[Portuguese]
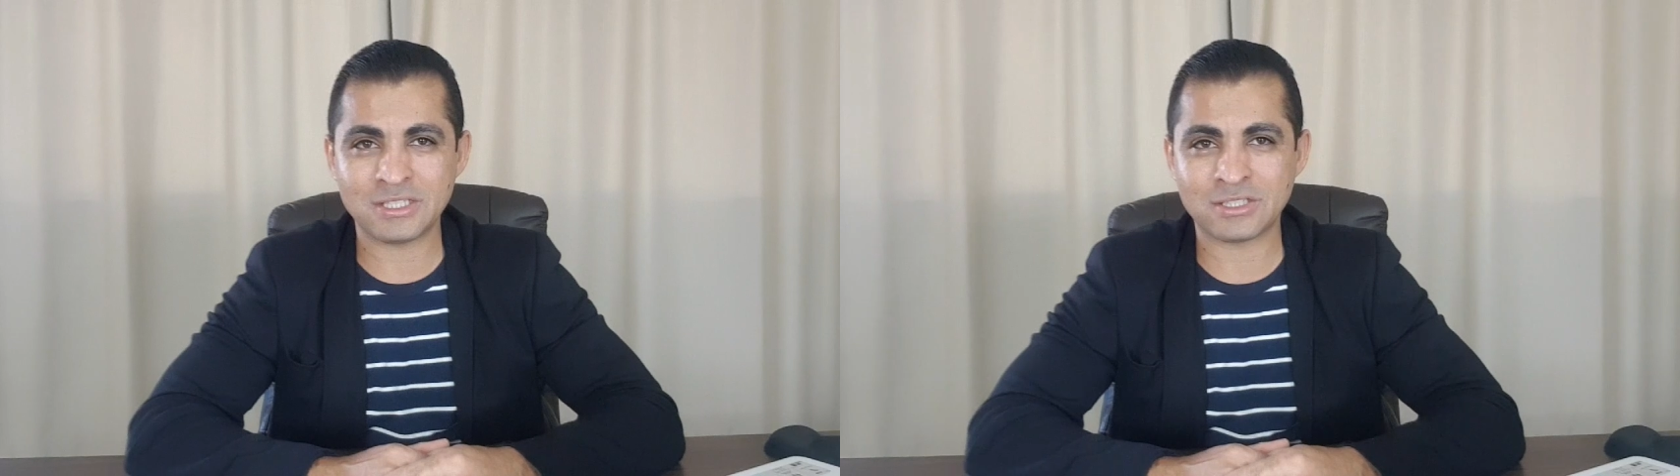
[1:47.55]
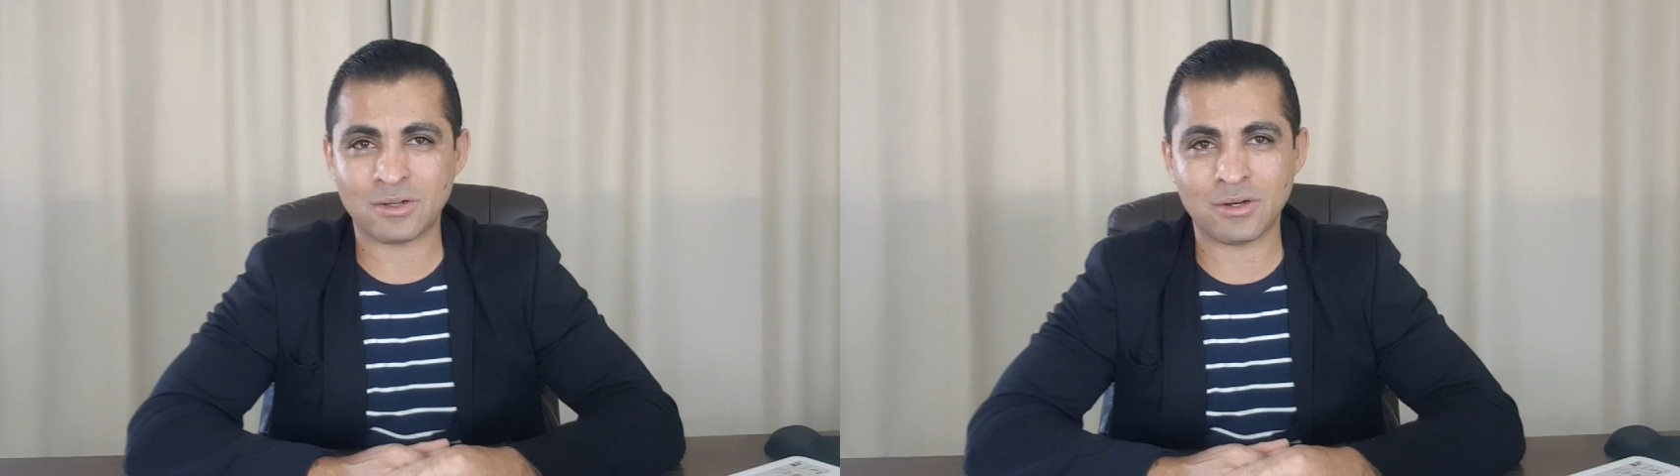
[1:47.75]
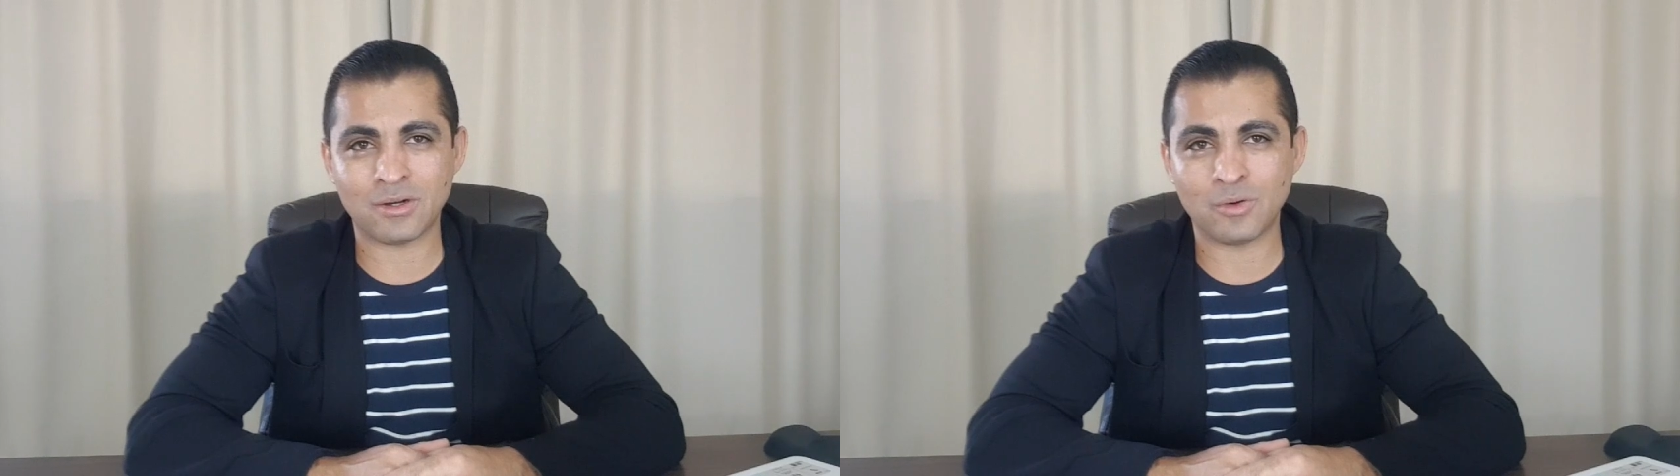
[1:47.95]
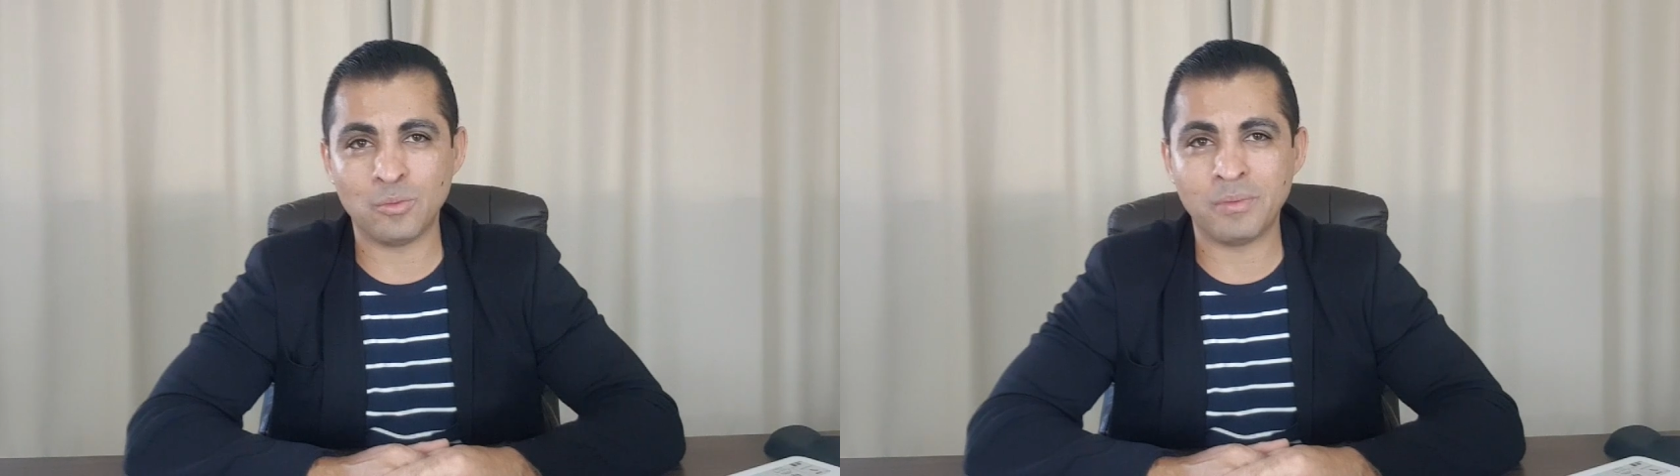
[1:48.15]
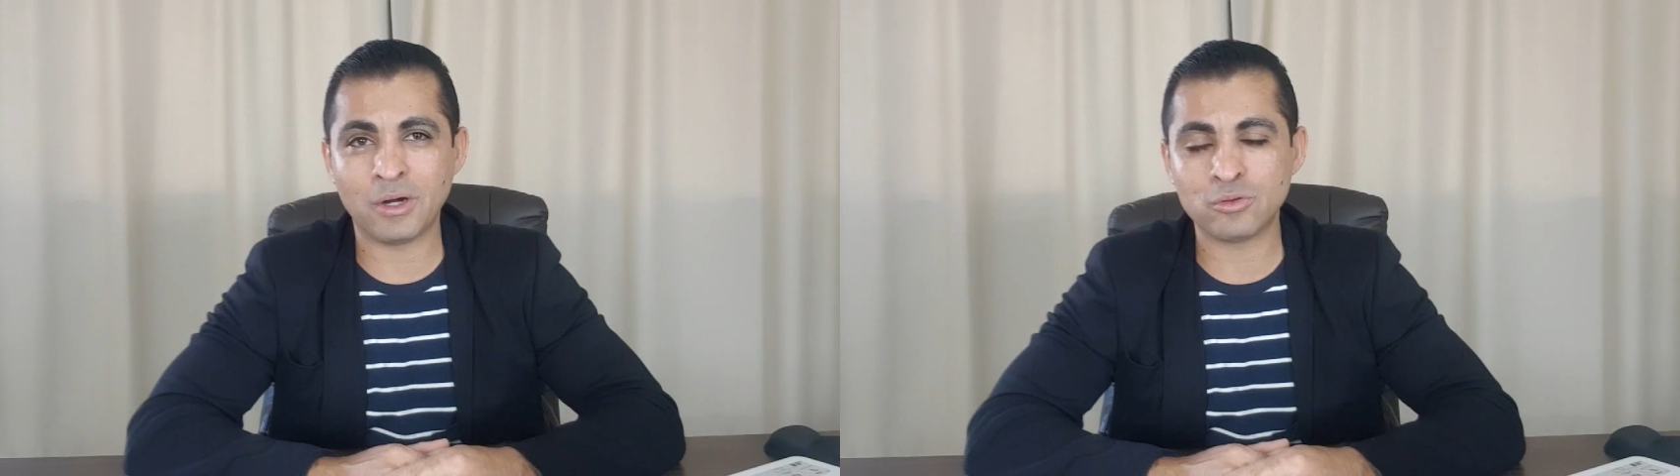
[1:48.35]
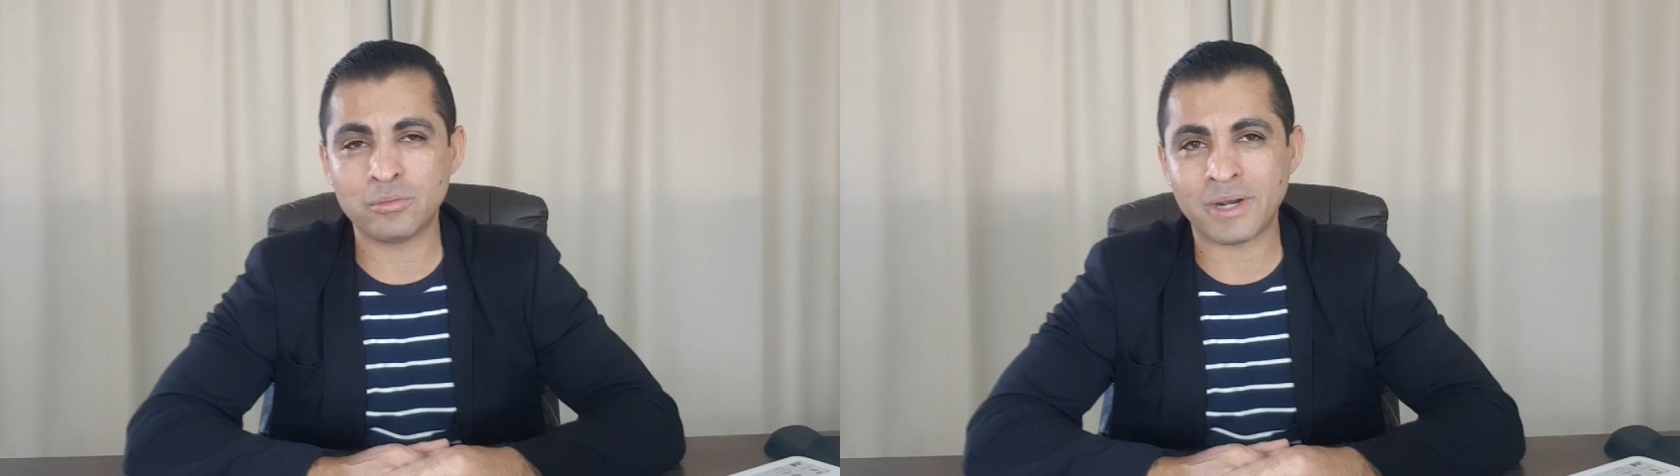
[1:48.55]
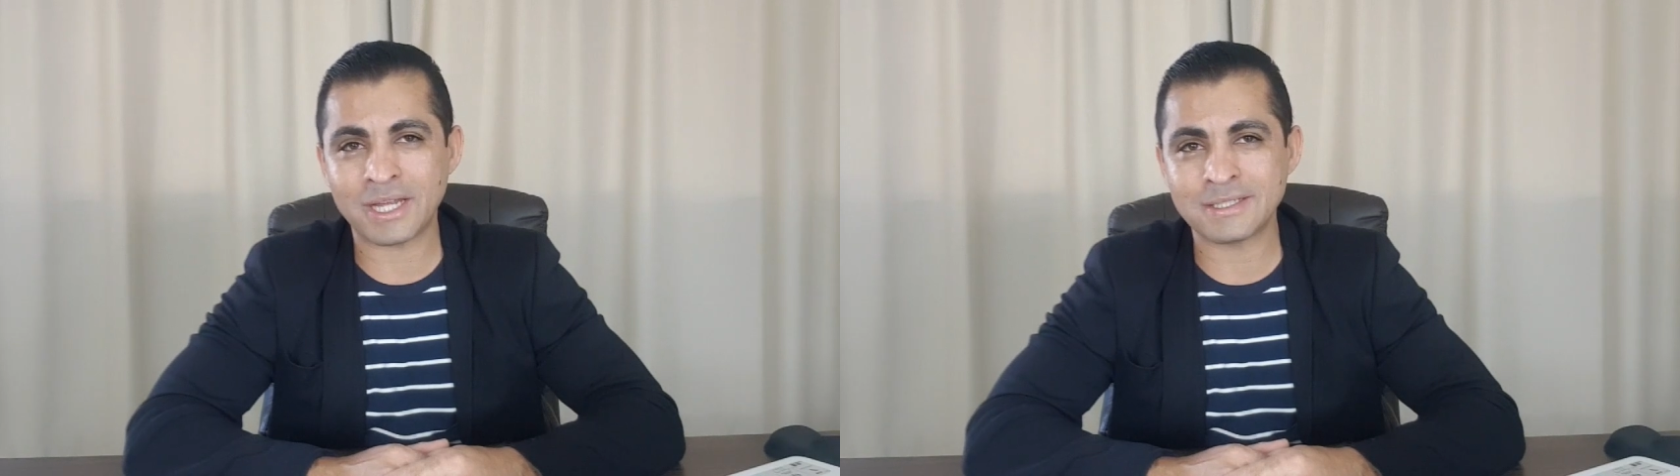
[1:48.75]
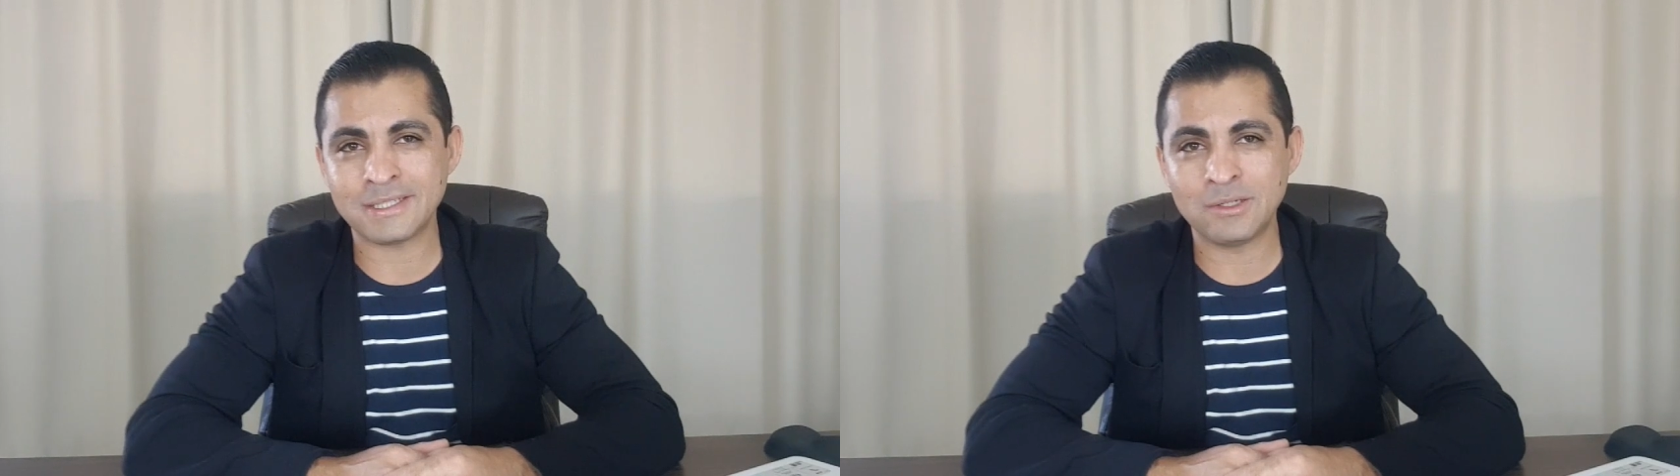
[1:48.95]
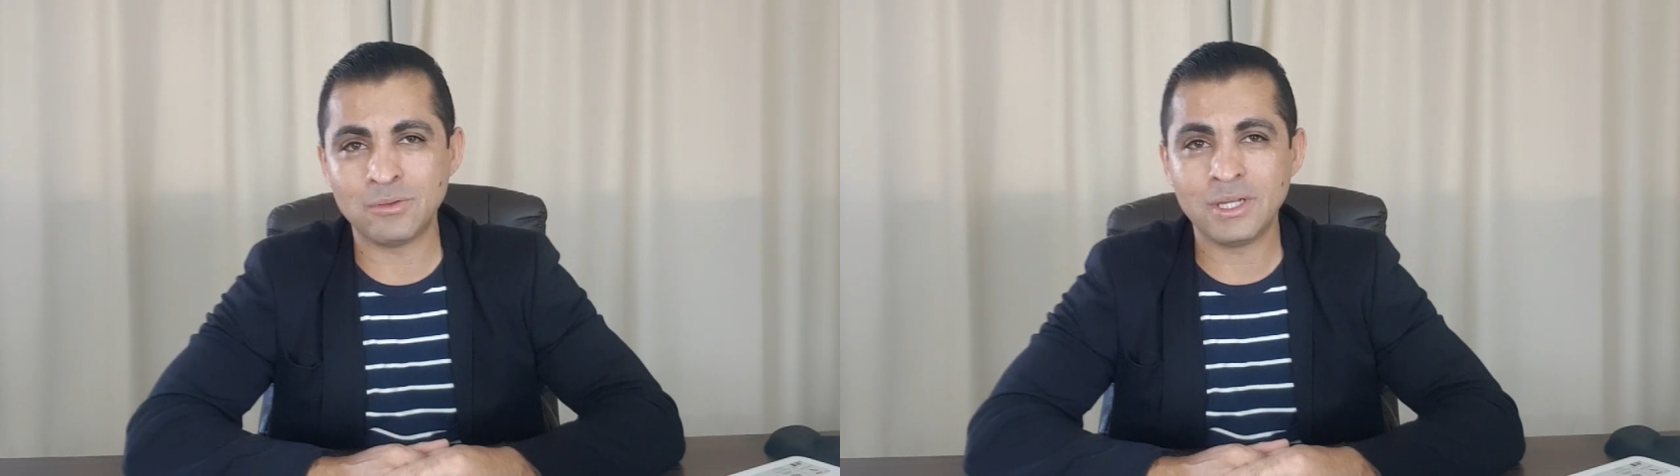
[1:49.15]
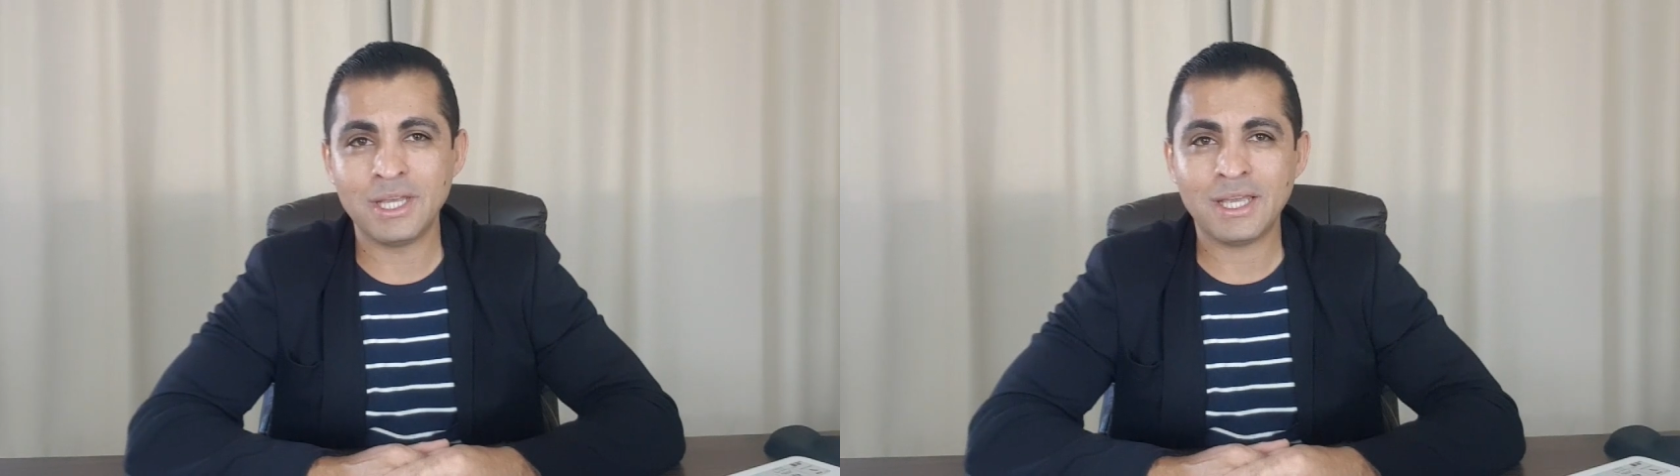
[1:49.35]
só o Banco do Brasil